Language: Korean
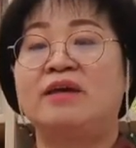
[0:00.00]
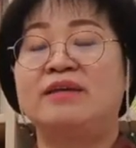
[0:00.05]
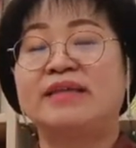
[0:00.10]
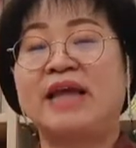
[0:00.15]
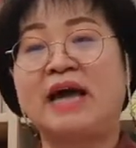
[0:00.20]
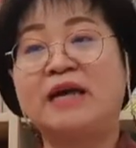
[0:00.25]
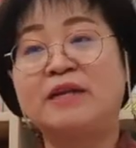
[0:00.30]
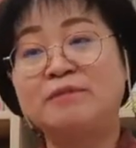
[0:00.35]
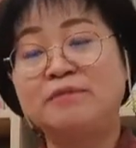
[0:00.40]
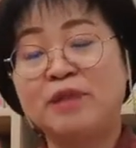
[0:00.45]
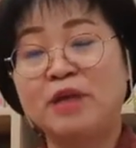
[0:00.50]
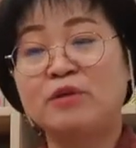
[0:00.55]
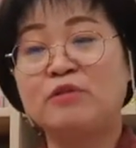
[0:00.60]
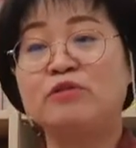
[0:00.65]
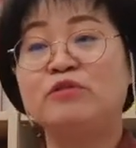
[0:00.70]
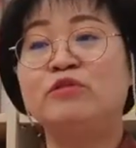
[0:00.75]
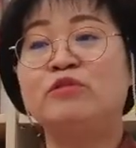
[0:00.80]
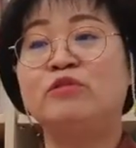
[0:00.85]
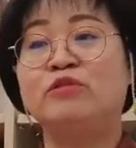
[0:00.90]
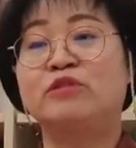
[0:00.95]

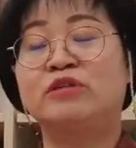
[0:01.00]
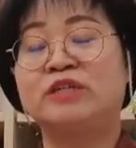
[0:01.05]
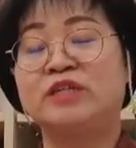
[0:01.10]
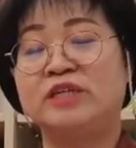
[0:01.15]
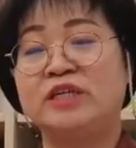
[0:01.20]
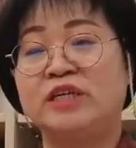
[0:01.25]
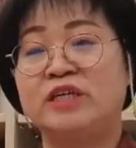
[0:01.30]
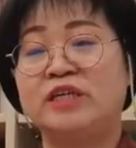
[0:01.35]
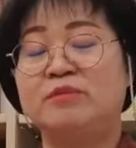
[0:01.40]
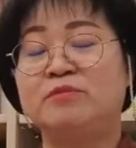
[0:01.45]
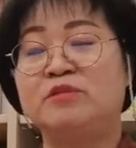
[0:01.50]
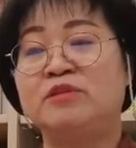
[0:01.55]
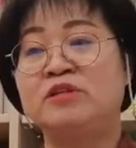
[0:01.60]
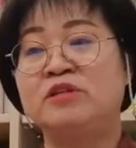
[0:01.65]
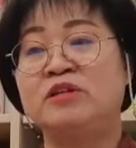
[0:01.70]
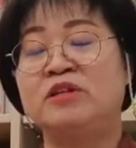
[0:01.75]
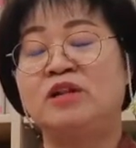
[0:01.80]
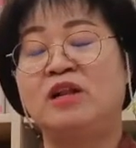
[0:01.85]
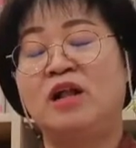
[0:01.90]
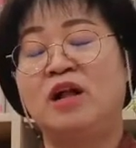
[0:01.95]
나름대로
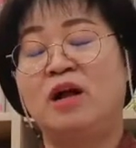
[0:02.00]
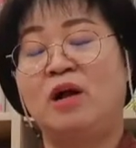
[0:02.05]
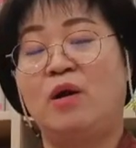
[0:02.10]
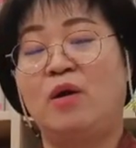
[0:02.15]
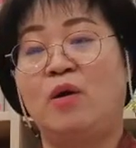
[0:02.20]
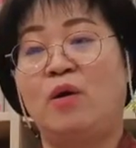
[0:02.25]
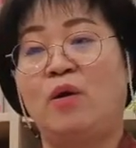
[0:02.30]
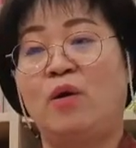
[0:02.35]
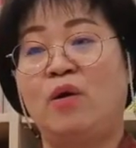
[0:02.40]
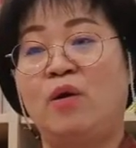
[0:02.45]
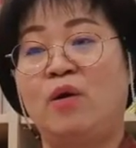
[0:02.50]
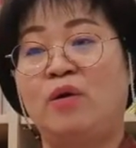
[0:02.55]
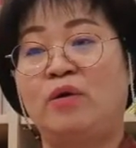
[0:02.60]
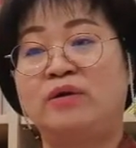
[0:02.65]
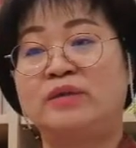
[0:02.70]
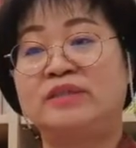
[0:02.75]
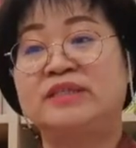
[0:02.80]
그림을 어,